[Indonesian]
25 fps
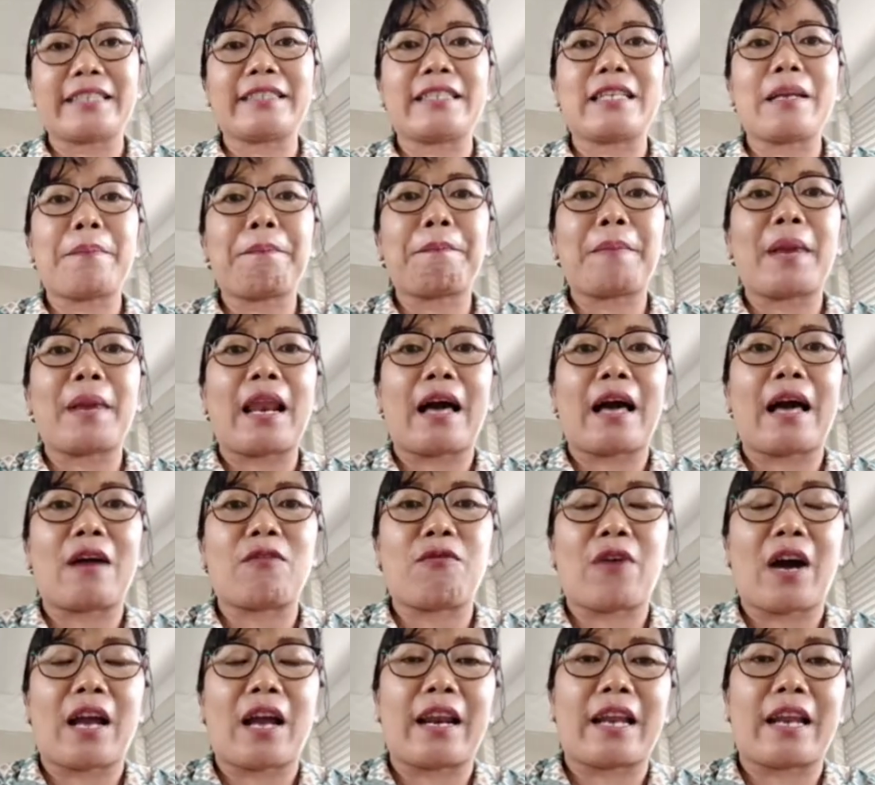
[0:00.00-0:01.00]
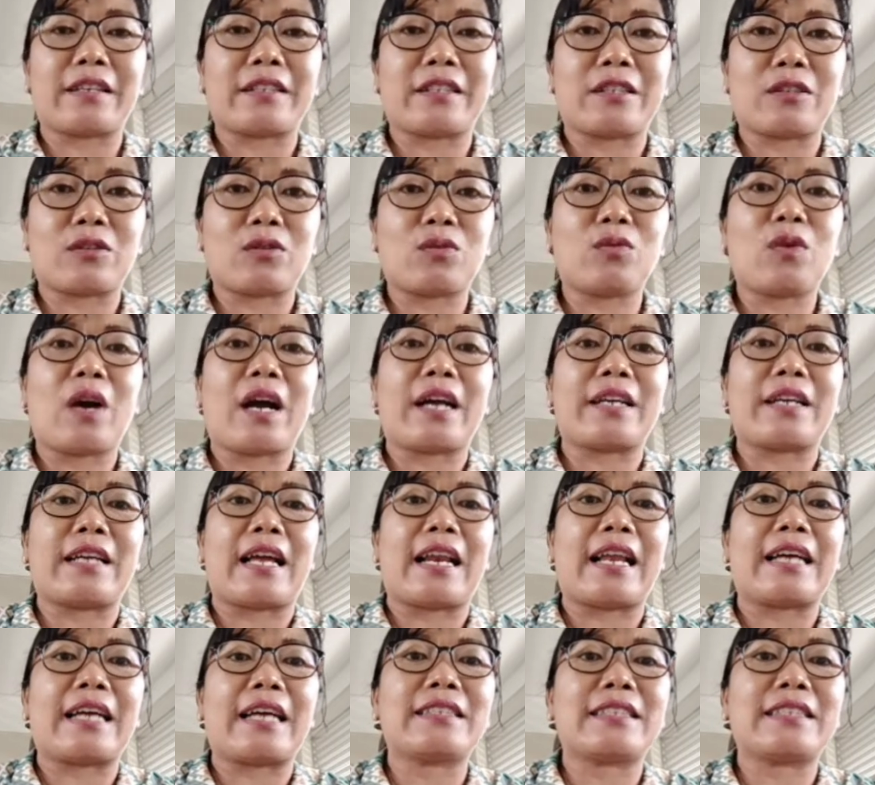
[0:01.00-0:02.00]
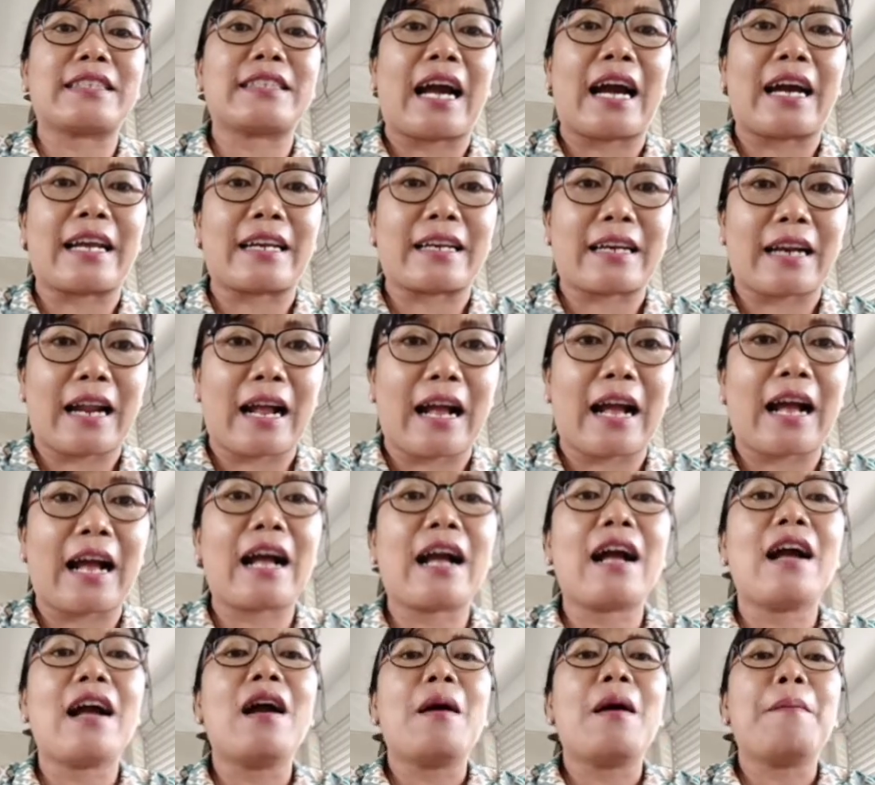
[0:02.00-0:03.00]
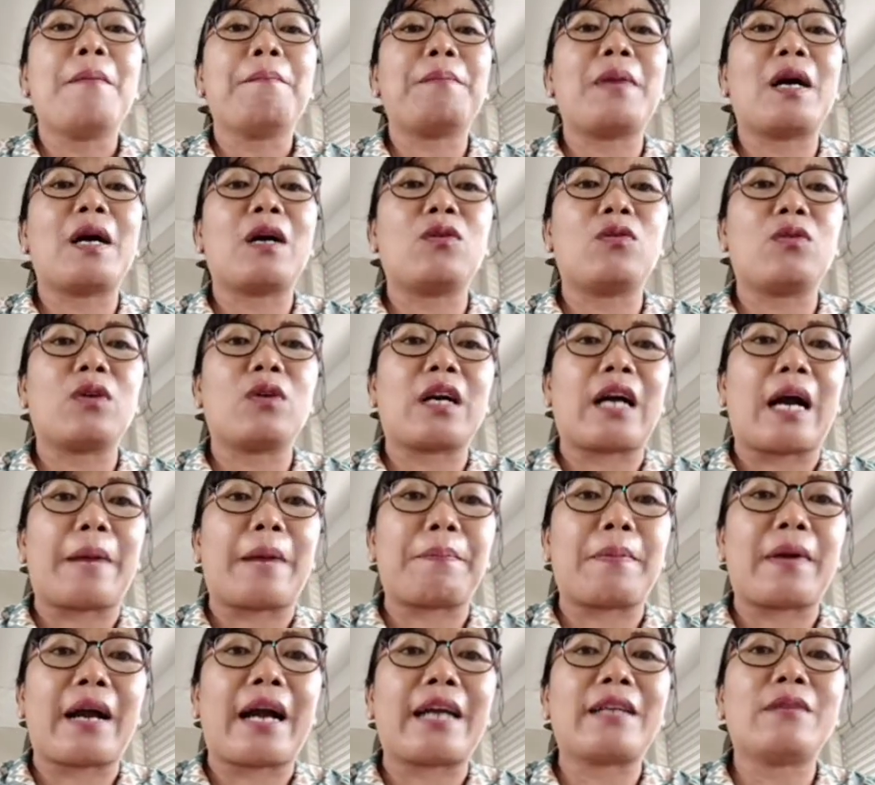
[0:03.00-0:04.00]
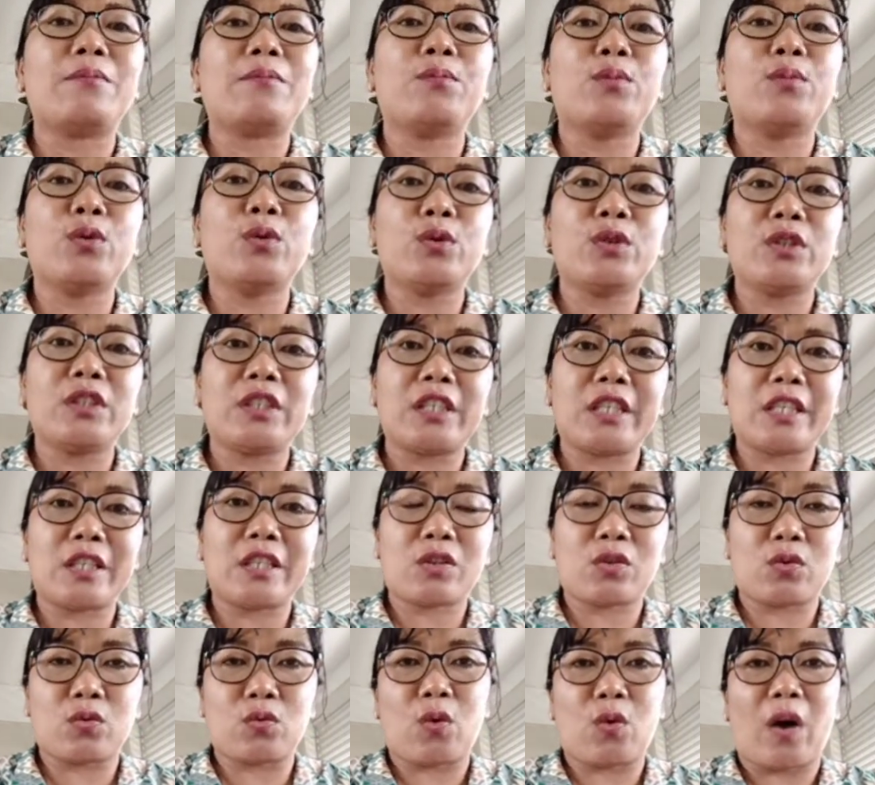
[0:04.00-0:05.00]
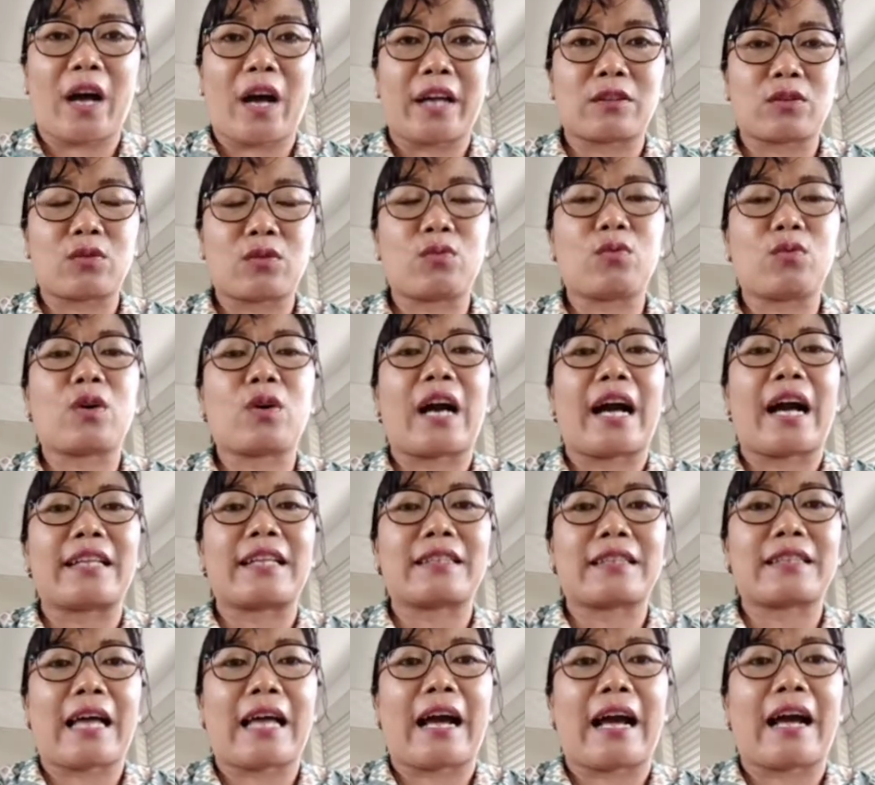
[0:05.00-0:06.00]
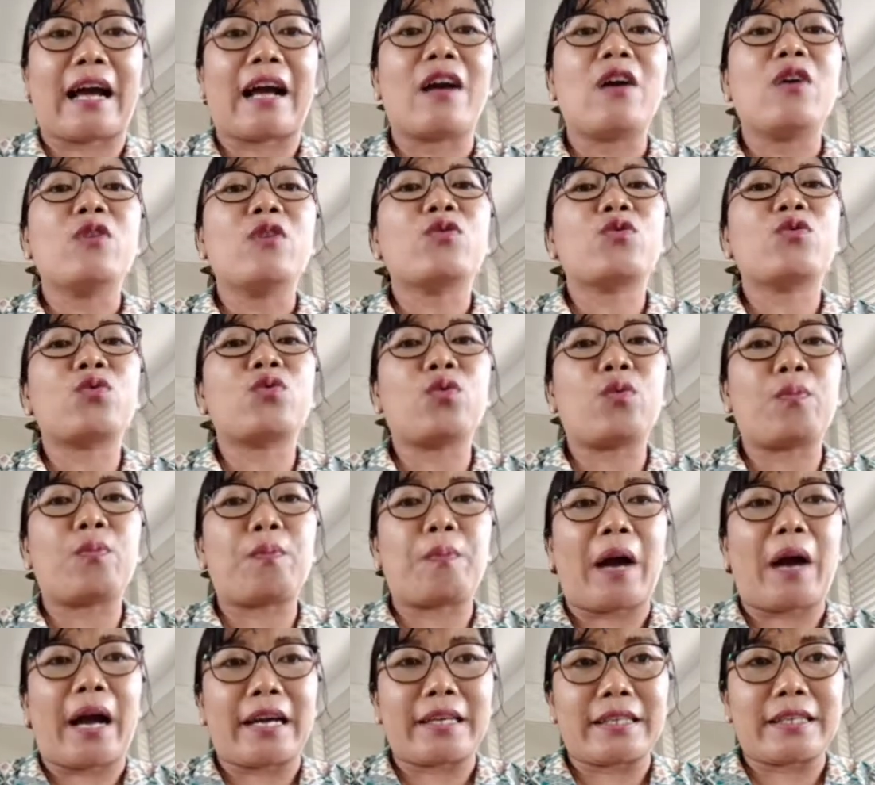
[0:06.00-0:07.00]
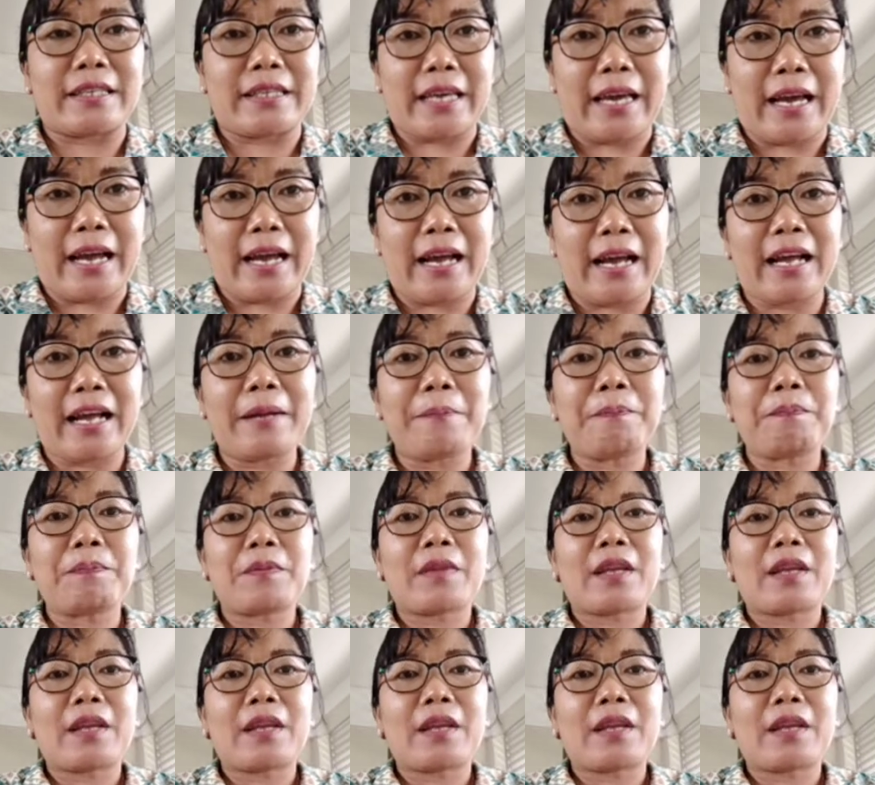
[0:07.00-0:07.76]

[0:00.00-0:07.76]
Jadi pelafalan itu adalah cara mengungkapkan bunyi suatu kata supaya